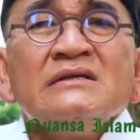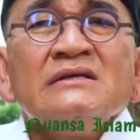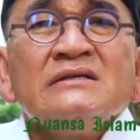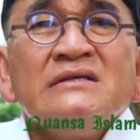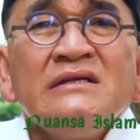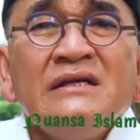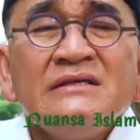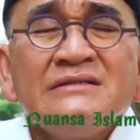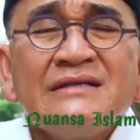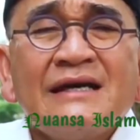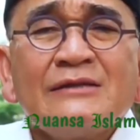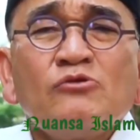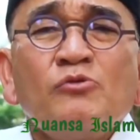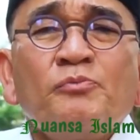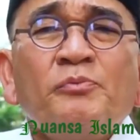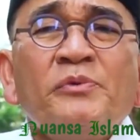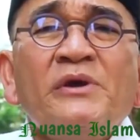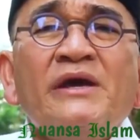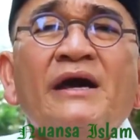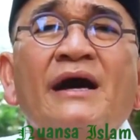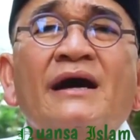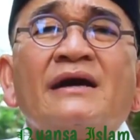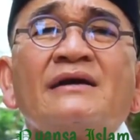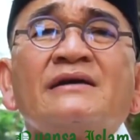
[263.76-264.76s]
Ada
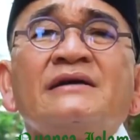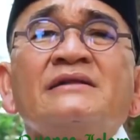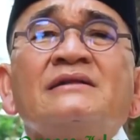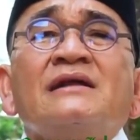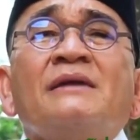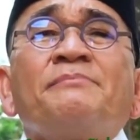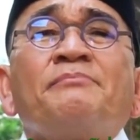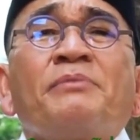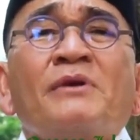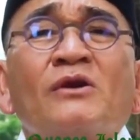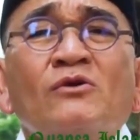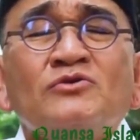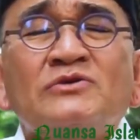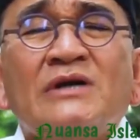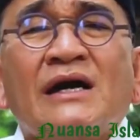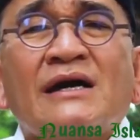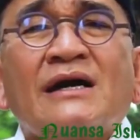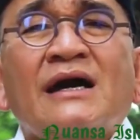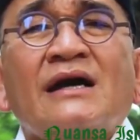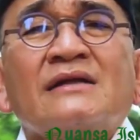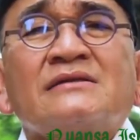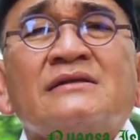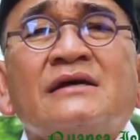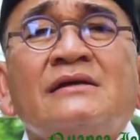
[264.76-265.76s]
orang mulutnya
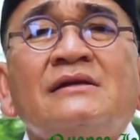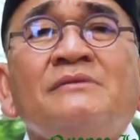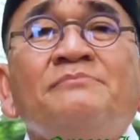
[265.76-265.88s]
diam,